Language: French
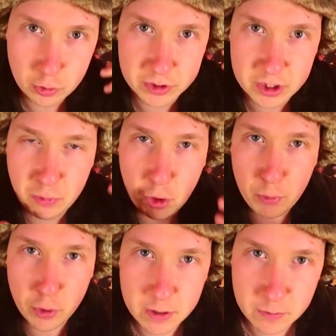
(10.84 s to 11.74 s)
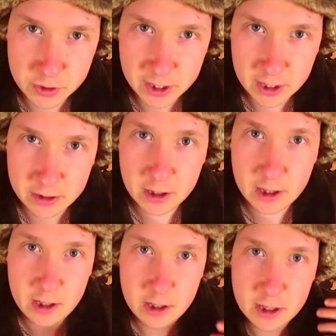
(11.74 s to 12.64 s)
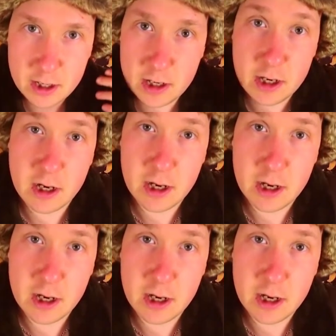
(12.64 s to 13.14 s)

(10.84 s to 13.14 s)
donc ses propres limonades, et